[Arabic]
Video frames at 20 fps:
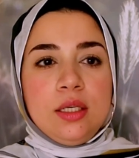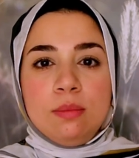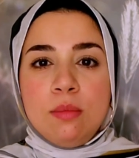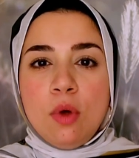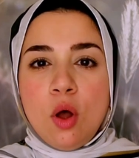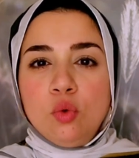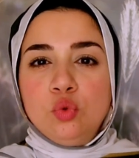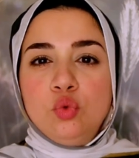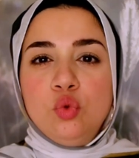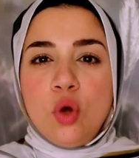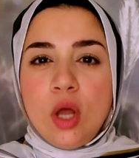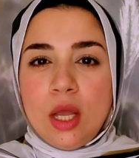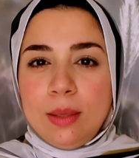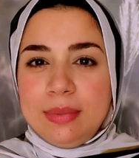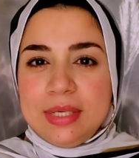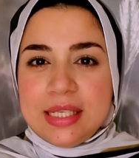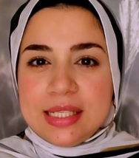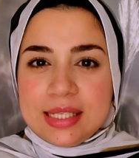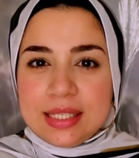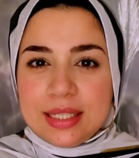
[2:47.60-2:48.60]
الموضوع
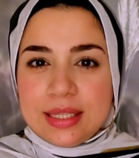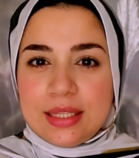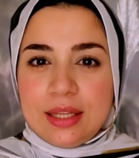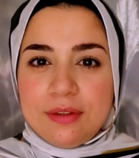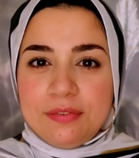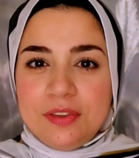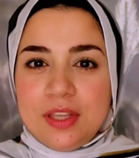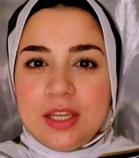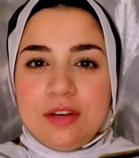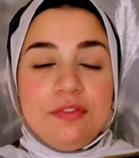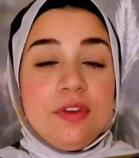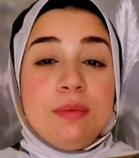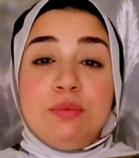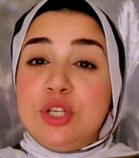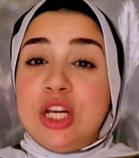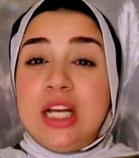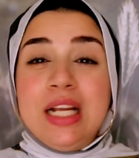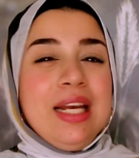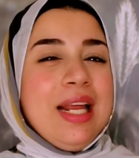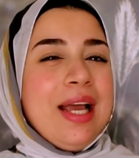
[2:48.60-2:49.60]
بيزيد التفكير فيه
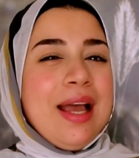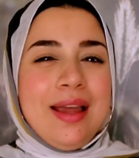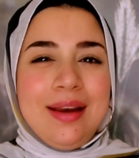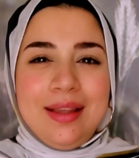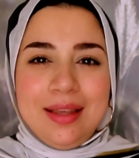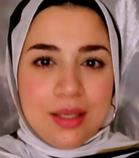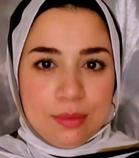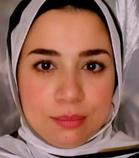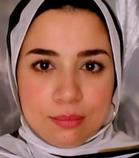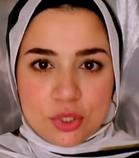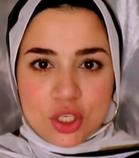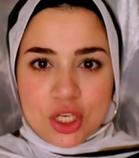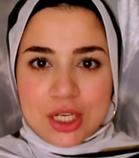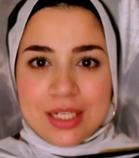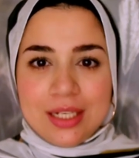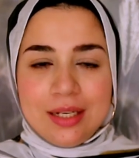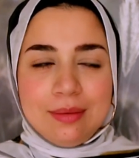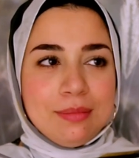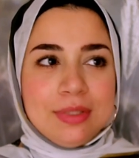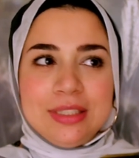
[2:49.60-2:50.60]
بشكل غريب
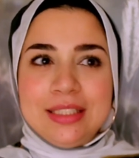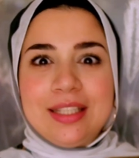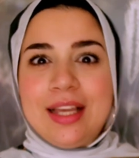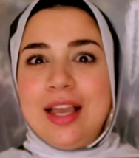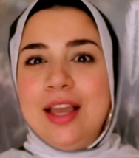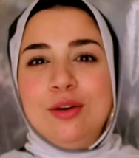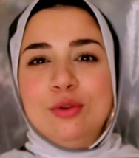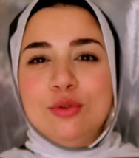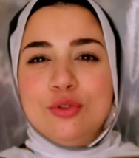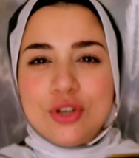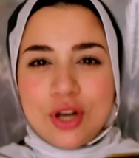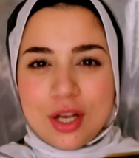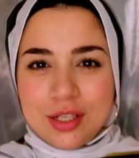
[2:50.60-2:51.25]
بشكل ما تتخيلوش